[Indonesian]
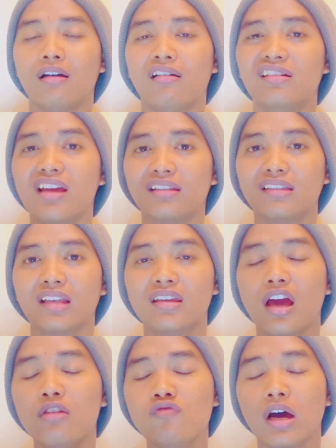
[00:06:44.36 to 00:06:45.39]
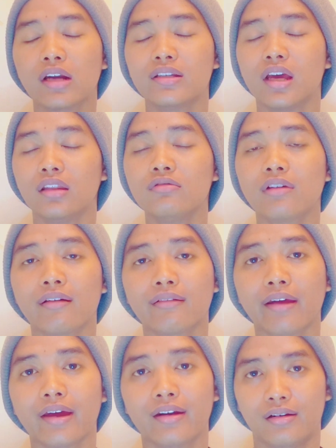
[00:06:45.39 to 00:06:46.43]
kelihatannya luarnya itu
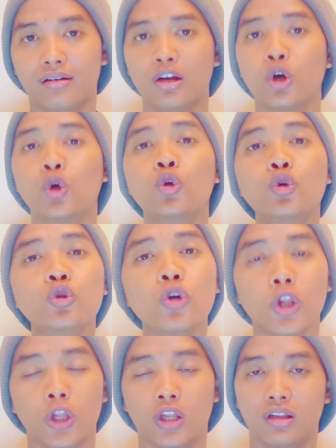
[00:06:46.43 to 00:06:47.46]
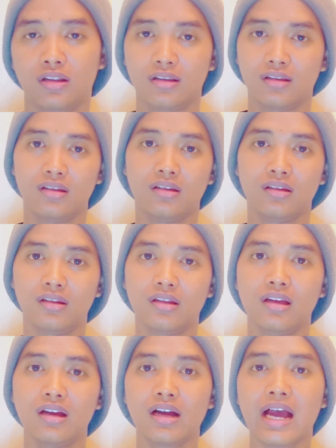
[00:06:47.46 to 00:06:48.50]
keren cool
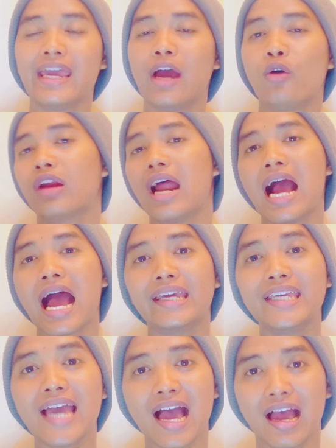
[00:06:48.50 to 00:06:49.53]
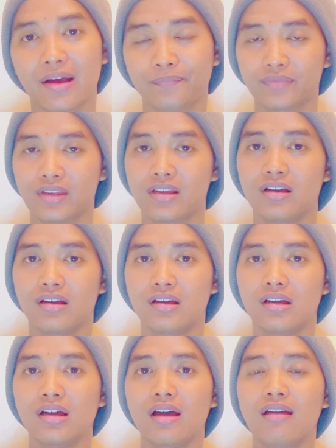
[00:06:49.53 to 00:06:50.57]
kayak orang kaya
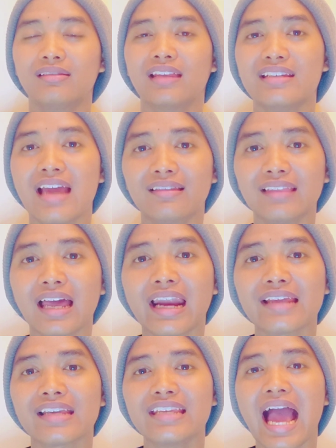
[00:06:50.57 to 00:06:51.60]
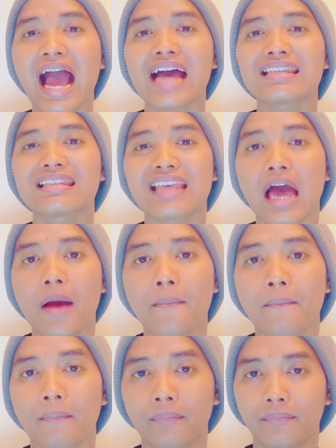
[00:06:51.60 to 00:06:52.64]
ternyata rasanya
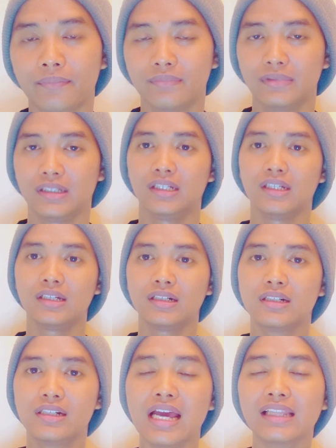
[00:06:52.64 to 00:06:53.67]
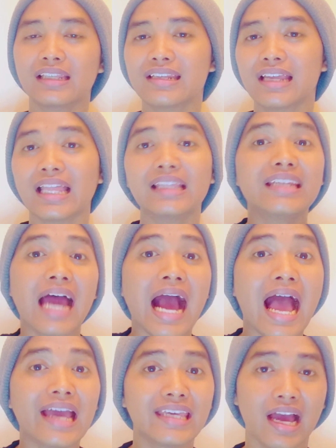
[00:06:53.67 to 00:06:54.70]
asam dia ternyata
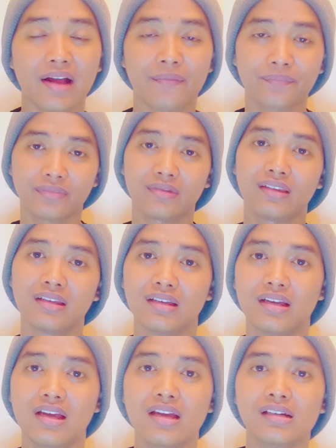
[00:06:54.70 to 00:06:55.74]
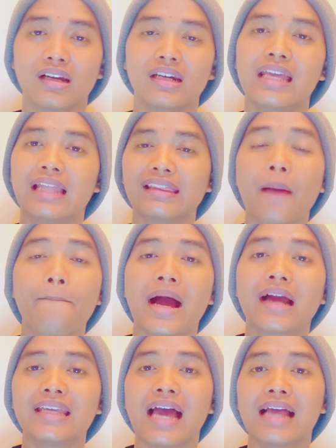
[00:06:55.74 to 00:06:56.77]
tidak kaya kelihatan
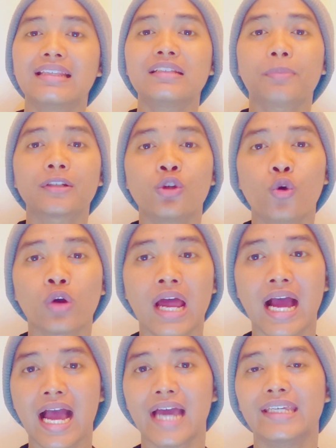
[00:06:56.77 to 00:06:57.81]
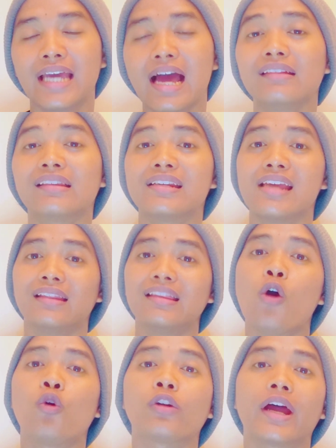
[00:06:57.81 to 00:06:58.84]
tampangnya aja seperti orang kaya
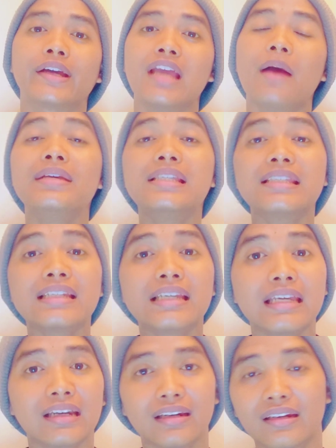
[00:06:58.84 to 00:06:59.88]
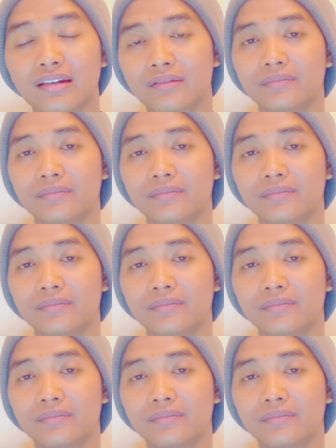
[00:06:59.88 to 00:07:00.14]
ternyata orangnya miskin